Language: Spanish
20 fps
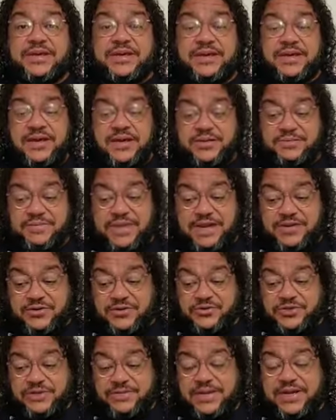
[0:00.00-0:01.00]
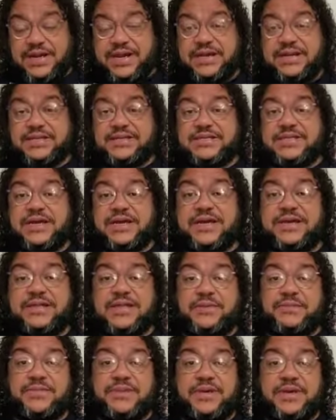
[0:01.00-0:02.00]
y el Marcos Evangelista, que
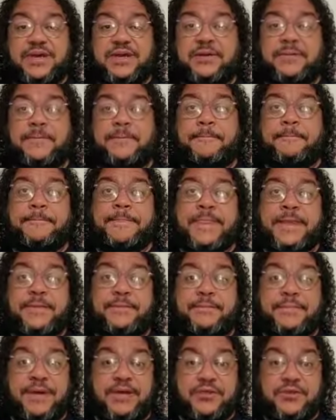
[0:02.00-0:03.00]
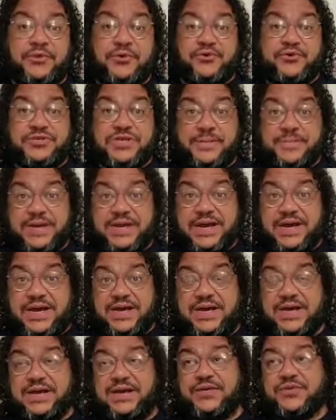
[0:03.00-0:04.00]
también Pedro
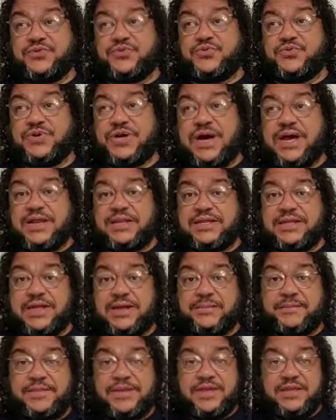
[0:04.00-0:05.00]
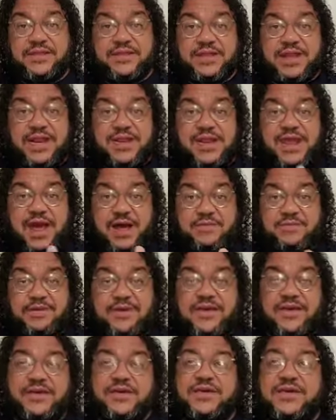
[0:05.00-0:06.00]
llamará en su carta mi
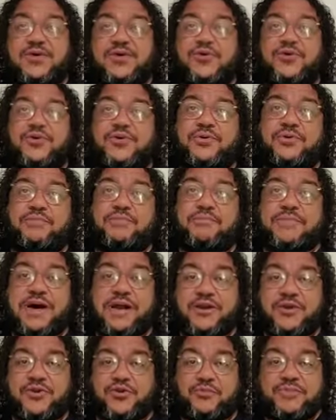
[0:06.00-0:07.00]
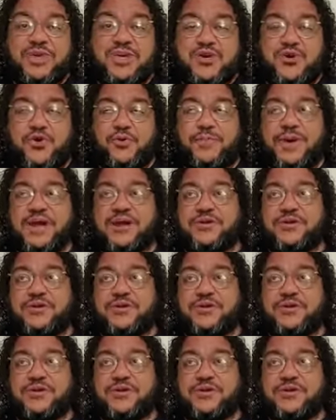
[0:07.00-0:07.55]
entrañable hijo Marco, mi hijo